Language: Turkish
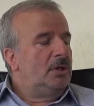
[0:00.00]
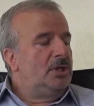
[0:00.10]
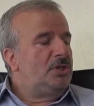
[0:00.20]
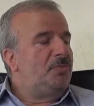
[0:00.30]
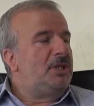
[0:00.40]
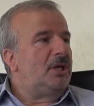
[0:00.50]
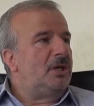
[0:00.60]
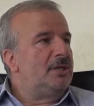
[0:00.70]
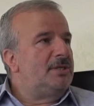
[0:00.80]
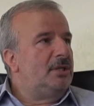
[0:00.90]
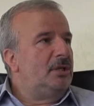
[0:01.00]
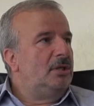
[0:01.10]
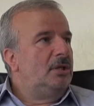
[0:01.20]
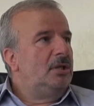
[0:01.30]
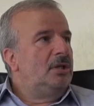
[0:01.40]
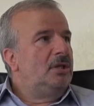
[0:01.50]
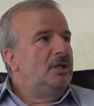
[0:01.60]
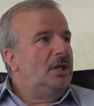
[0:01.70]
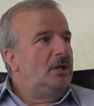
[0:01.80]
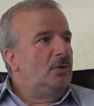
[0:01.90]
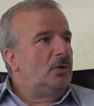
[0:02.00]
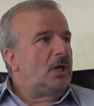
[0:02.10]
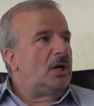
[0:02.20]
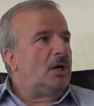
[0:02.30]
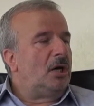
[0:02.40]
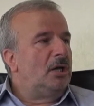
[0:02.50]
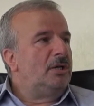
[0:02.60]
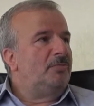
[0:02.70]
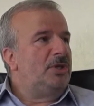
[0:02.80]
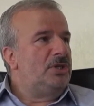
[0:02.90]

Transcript: hiçbir tanesi delil olarak alınıp